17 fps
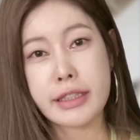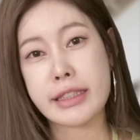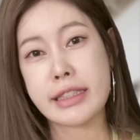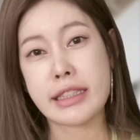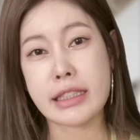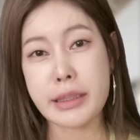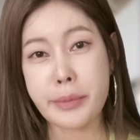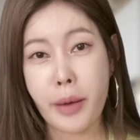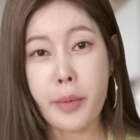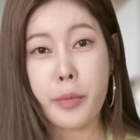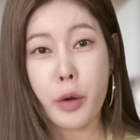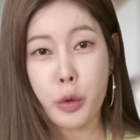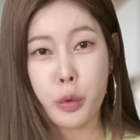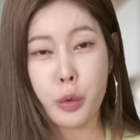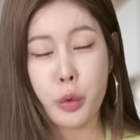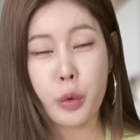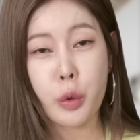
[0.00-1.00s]

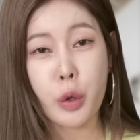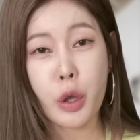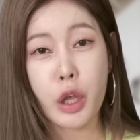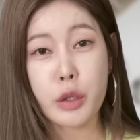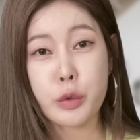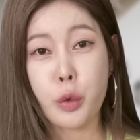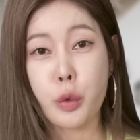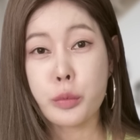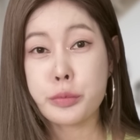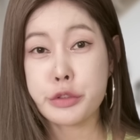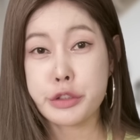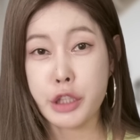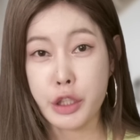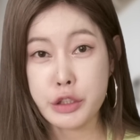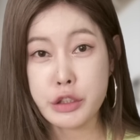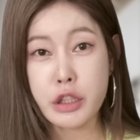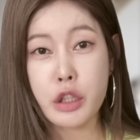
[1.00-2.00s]
씹어먹고 동부
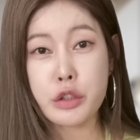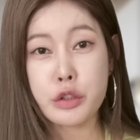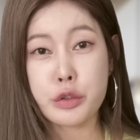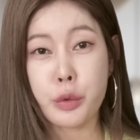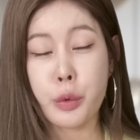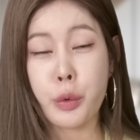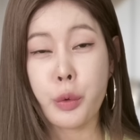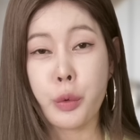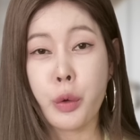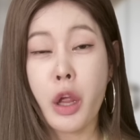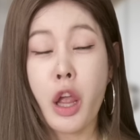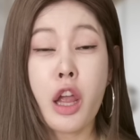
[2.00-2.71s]
전선으로